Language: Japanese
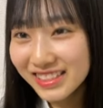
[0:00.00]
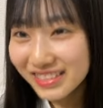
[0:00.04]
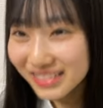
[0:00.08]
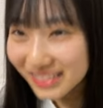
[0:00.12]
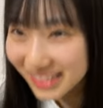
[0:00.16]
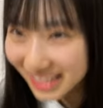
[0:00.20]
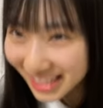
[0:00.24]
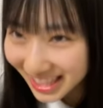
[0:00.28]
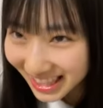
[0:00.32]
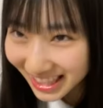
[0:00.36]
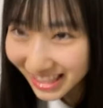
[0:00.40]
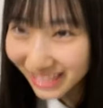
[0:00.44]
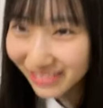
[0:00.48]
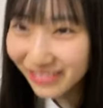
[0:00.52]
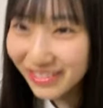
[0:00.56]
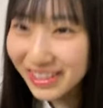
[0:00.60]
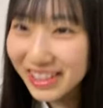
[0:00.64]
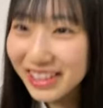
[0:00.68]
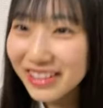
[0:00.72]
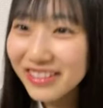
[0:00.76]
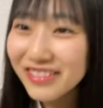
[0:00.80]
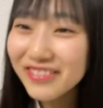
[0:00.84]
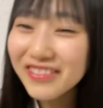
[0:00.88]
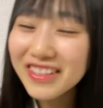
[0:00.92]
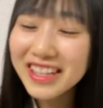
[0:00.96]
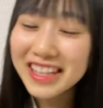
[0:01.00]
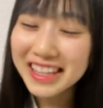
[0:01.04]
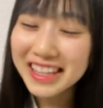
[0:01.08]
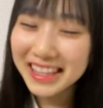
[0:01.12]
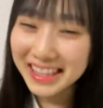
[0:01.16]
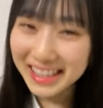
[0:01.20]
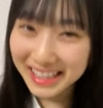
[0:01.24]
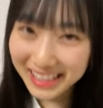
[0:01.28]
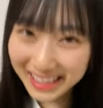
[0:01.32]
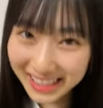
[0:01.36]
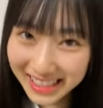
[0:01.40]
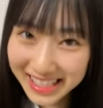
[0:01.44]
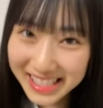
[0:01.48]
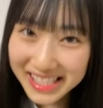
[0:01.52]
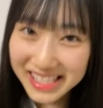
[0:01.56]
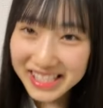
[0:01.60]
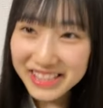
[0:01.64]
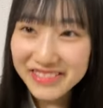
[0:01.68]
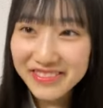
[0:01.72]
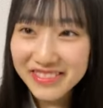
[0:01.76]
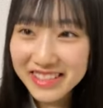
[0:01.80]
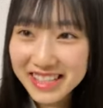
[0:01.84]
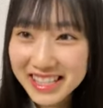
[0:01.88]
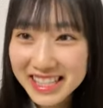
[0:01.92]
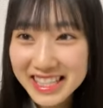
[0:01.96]
そうネイティブでごめんって感
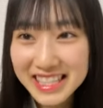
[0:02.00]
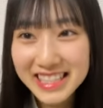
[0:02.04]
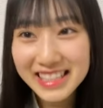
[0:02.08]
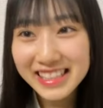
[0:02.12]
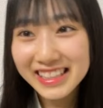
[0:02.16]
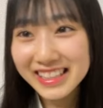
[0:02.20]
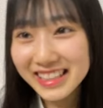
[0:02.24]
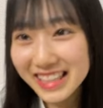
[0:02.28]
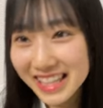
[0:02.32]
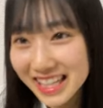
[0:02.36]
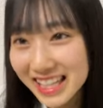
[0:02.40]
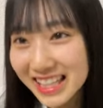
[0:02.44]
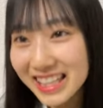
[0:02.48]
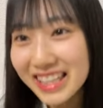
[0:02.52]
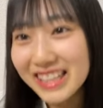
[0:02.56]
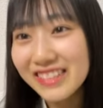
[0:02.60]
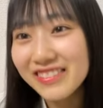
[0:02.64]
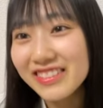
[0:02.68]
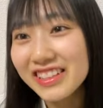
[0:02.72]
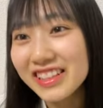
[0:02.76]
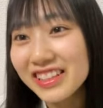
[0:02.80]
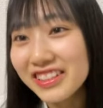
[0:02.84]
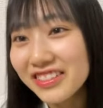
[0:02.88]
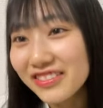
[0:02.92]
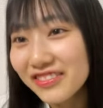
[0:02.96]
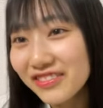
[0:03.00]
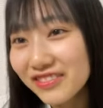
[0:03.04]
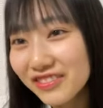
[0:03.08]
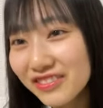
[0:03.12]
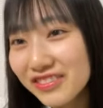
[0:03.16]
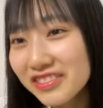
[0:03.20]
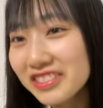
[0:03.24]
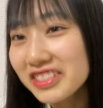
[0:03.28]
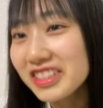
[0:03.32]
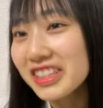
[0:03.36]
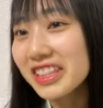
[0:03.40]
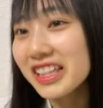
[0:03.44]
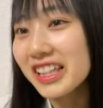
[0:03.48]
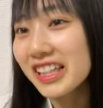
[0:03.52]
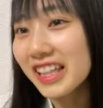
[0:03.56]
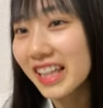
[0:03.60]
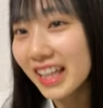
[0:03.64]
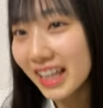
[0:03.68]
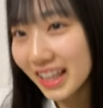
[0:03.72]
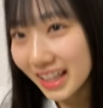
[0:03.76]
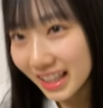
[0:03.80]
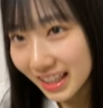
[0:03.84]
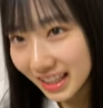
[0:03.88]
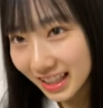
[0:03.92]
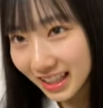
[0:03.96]
じマジネイティブで申し訳
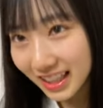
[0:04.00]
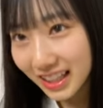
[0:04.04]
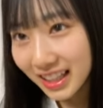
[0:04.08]
ない